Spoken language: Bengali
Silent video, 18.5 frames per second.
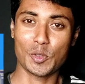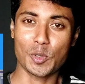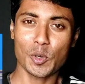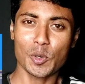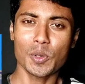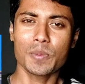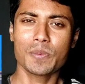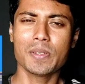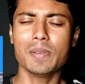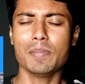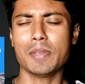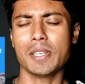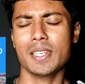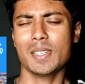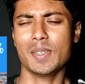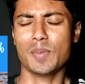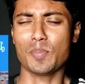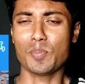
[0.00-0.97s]
সকল
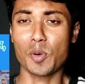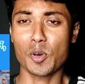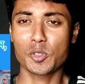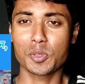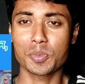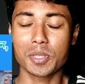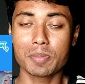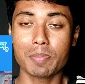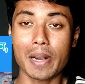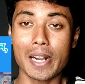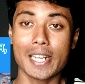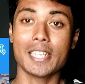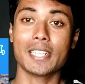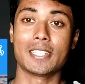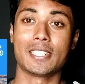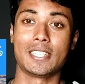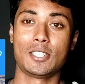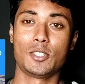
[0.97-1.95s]
ফিল্মের বক্স অফিস
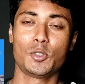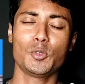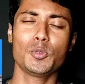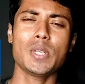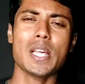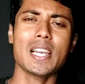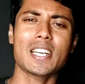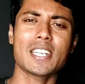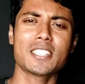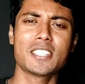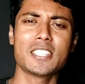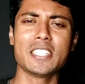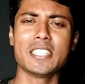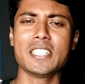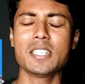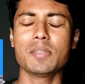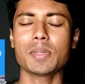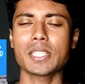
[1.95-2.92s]
ভার্ডিক্ট টোটাল
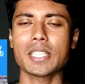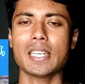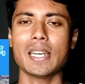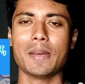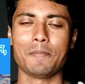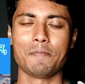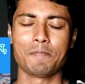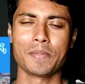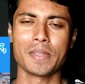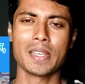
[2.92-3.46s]
কাস্টিং নির্মাতার নাম